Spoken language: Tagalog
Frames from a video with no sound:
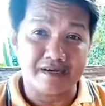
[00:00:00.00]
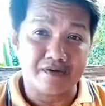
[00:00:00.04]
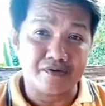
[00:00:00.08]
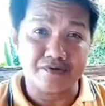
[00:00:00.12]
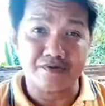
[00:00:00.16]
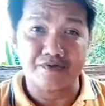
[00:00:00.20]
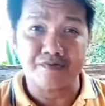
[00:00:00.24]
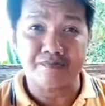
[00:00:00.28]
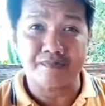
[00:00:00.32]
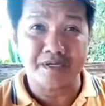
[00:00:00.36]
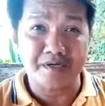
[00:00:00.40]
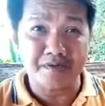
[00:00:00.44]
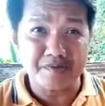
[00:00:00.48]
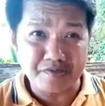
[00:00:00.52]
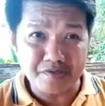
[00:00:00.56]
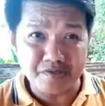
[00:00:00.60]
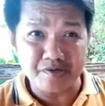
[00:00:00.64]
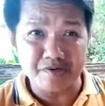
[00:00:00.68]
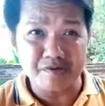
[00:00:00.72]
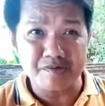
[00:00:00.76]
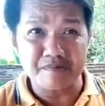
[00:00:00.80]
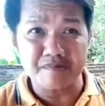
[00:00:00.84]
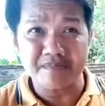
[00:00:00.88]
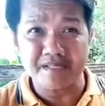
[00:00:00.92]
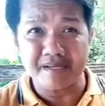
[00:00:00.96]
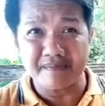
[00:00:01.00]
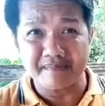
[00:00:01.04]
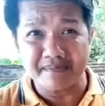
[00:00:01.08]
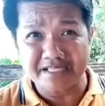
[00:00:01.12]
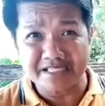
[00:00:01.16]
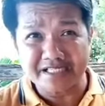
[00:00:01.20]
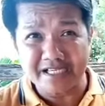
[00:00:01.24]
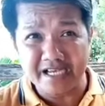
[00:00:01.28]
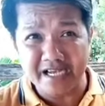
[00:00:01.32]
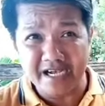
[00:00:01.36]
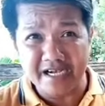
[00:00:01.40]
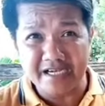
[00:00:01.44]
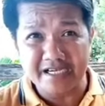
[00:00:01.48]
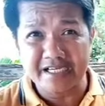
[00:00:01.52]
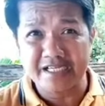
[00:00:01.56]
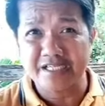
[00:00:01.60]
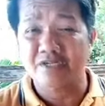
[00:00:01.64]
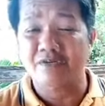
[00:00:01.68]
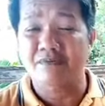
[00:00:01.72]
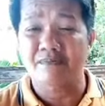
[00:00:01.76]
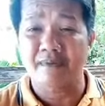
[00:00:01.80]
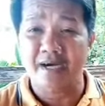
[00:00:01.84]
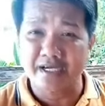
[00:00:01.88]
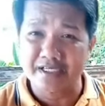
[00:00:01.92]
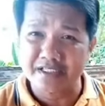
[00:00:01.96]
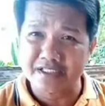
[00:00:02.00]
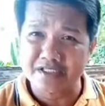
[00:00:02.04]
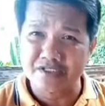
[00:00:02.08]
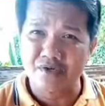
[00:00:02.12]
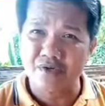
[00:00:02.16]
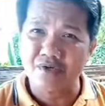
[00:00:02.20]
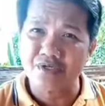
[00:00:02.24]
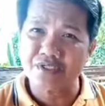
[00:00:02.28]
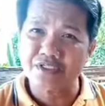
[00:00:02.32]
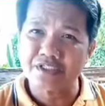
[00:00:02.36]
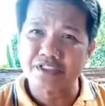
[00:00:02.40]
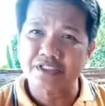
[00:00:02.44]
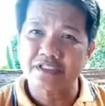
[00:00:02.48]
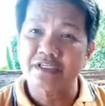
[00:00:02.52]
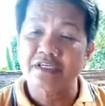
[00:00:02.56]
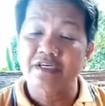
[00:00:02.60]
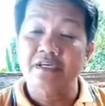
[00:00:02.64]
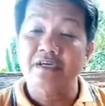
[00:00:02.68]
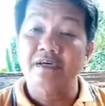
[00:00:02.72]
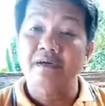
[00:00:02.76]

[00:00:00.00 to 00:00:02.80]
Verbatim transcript: Gutom na gutom, namasahe, gumastos,